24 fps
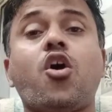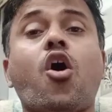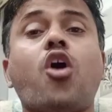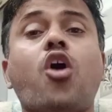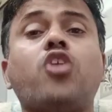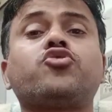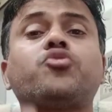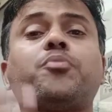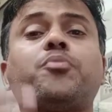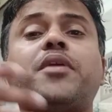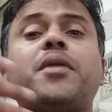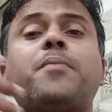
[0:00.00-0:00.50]

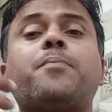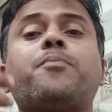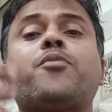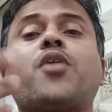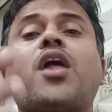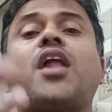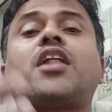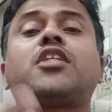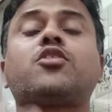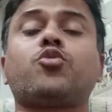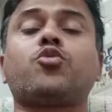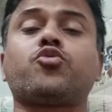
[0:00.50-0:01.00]
और जो मेरे
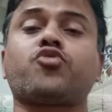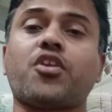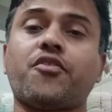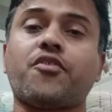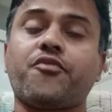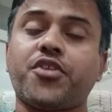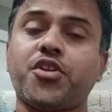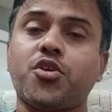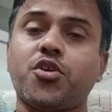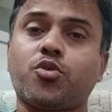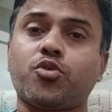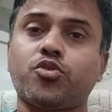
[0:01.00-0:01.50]
पुराने दोस्त
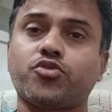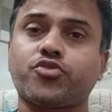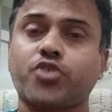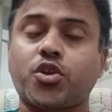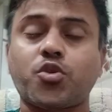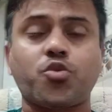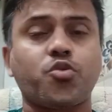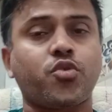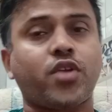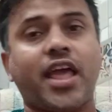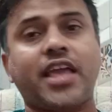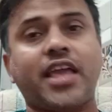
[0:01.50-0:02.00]
हैं वीडियो को
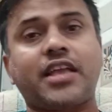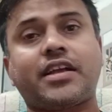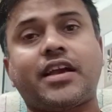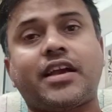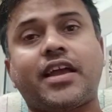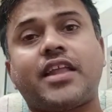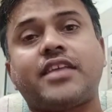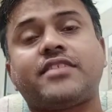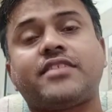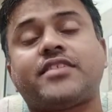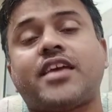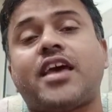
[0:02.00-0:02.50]
ज़रूर लाइक
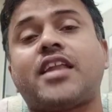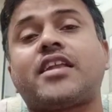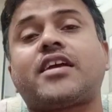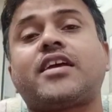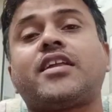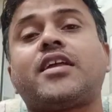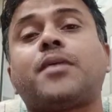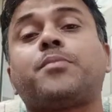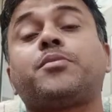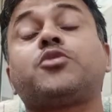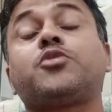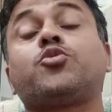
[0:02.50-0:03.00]
करें शेयर
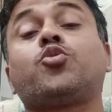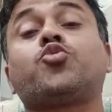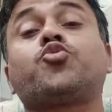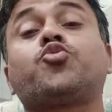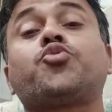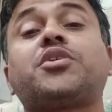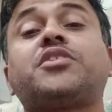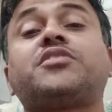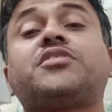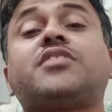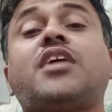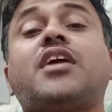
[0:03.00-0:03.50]
करें अपने
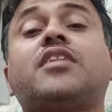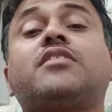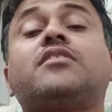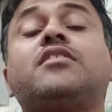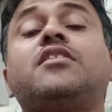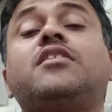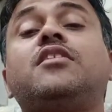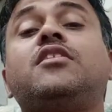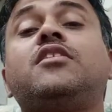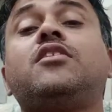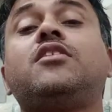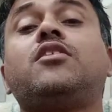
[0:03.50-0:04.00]
दोस्तों के
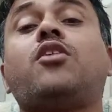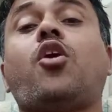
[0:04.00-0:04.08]
साथ